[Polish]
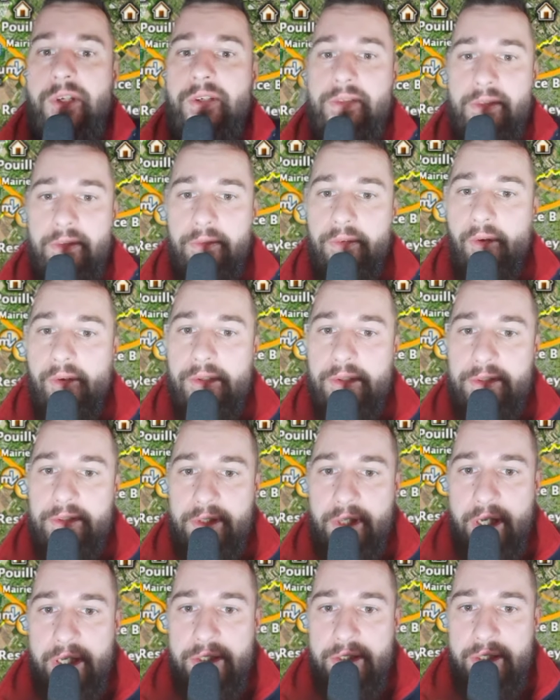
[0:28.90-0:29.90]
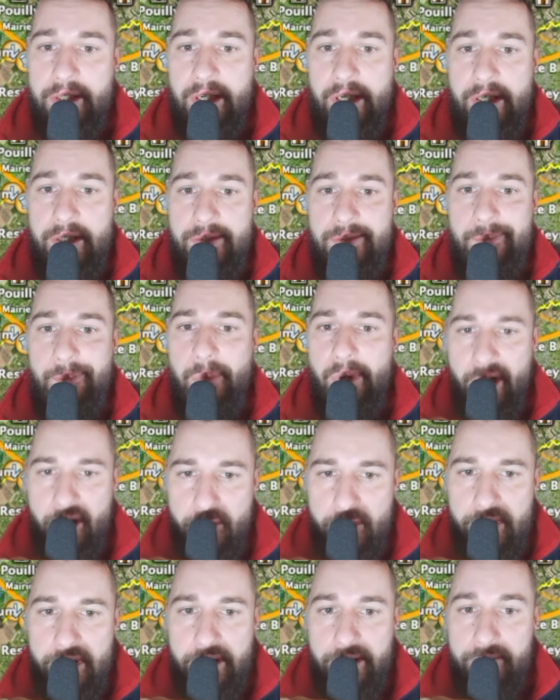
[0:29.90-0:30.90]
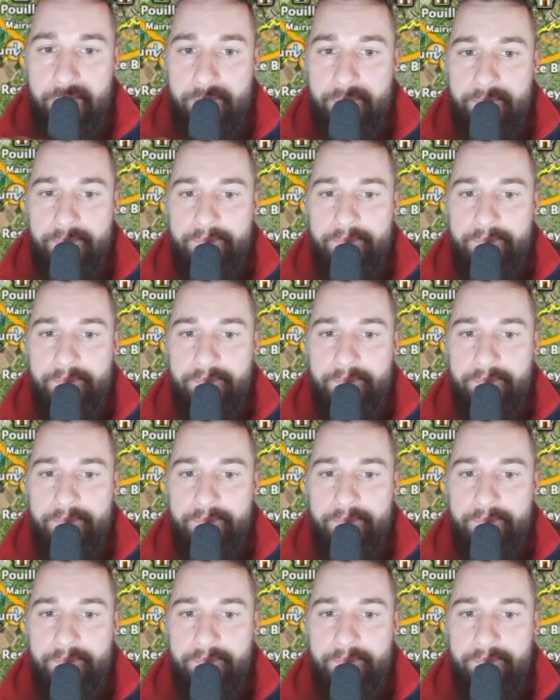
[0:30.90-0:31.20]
miejscowość, Saint Gains Pauli.